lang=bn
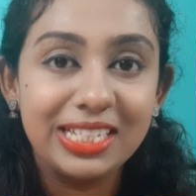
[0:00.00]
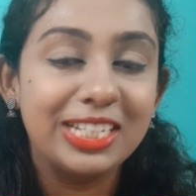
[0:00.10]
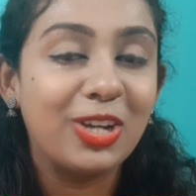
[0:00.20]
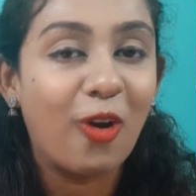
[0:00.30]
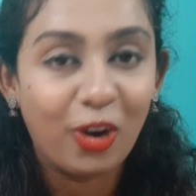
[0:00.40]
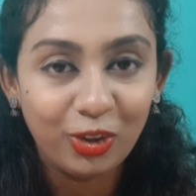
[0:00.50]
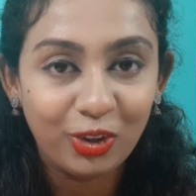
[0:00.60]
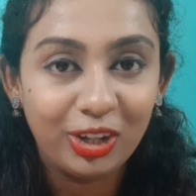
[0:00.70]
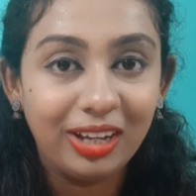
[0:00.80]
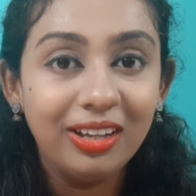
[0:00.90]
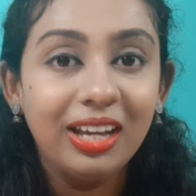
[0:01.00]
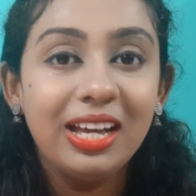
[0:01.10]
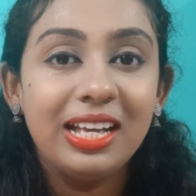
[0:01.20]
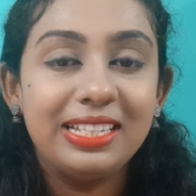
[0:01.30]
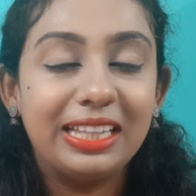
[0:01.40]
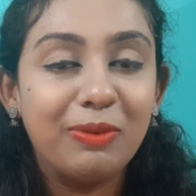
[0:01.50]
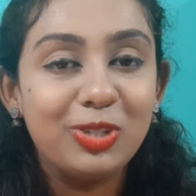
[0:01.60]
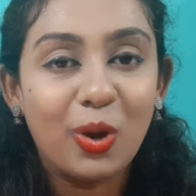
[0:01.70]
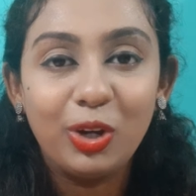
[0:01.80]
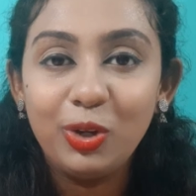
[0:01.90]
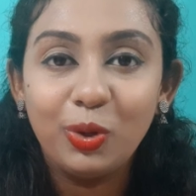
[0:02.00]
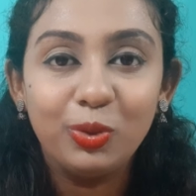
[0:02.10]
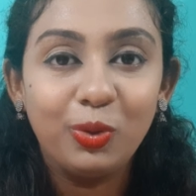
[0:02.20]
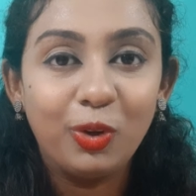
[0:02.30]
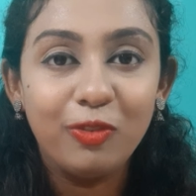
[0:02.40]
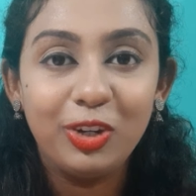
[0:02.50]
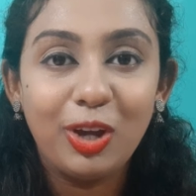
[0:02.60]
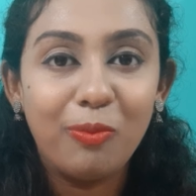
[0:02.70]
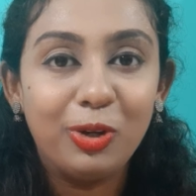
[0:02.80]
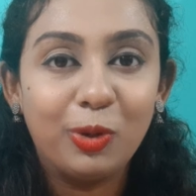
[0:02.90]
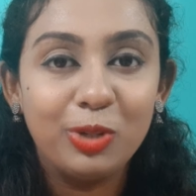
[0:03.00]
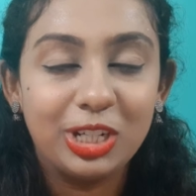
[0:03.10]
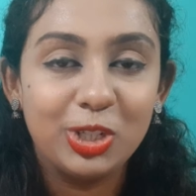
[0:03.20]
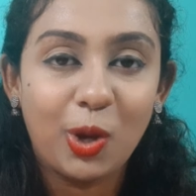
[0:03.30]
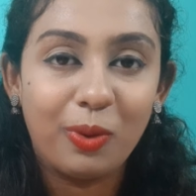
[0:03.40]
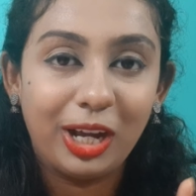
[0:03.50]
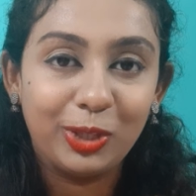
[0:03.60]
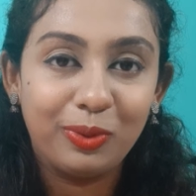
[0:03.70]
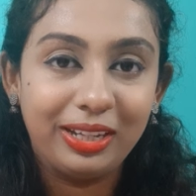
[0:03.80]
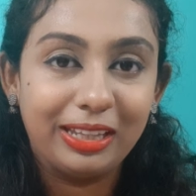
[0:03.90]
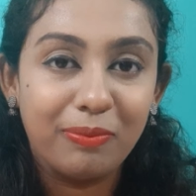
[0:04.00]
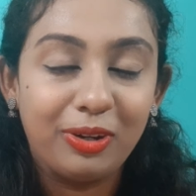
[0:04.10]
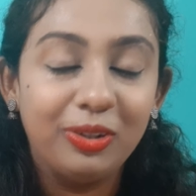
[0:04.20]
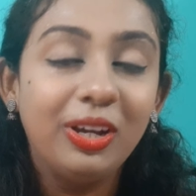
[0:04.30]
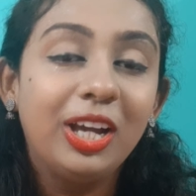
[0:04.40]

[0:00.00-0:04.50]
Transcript: আছে সেটা অন করে দাও যাতে আমি যখনই নতুন কোনো ভিডিও আপলোড করবো সেটা সবার আগে তোমরা দেখতে পারো